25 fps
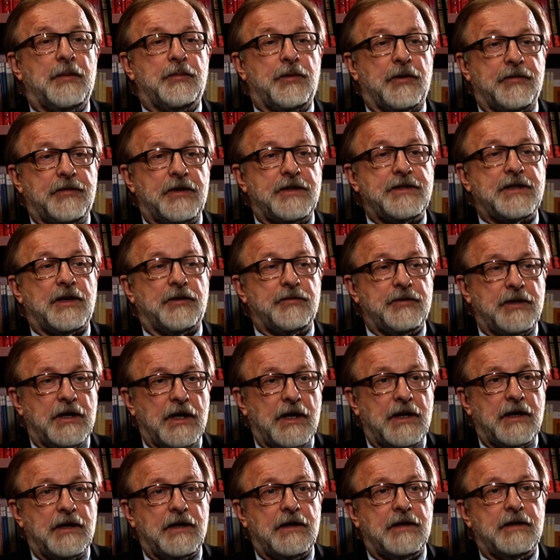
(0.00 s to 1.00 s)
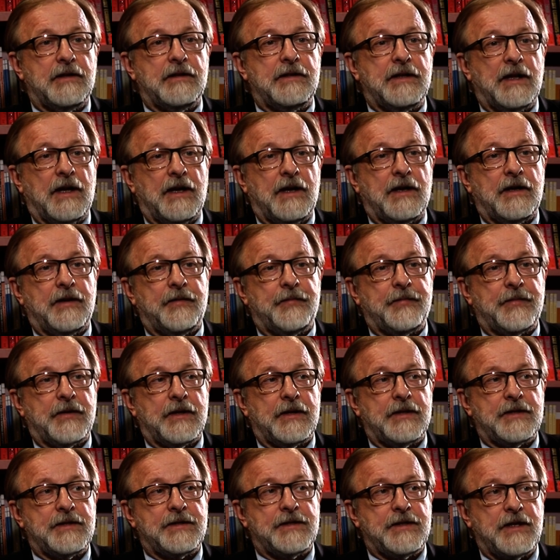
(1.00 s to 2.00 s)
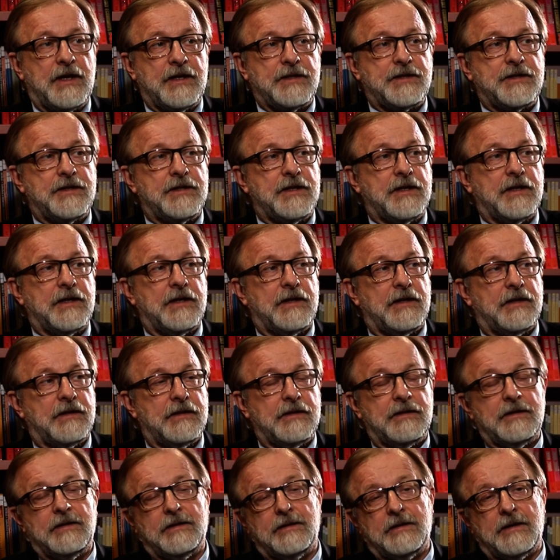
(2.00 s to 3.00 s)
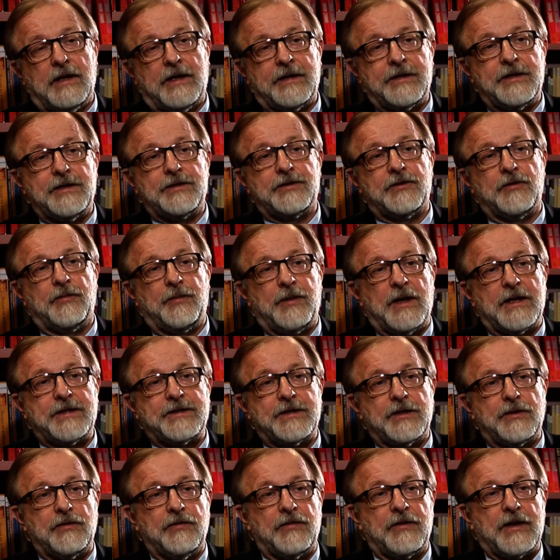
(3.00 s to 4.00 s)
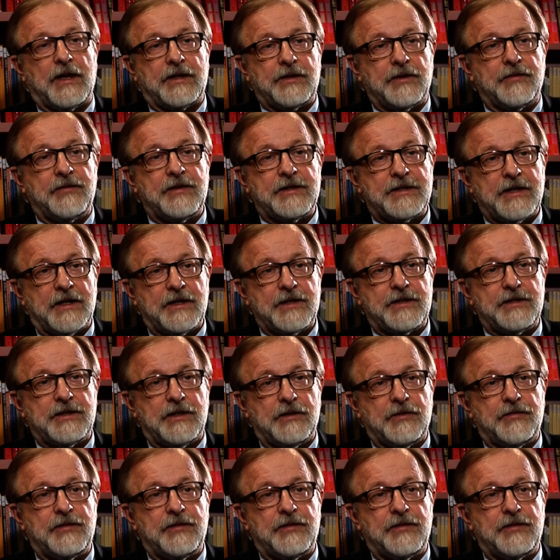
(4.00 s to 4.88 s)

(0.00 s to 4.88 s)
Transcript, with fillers: powiedział nie na zjeździe y, artystów plastyków w Katowicach, gdzie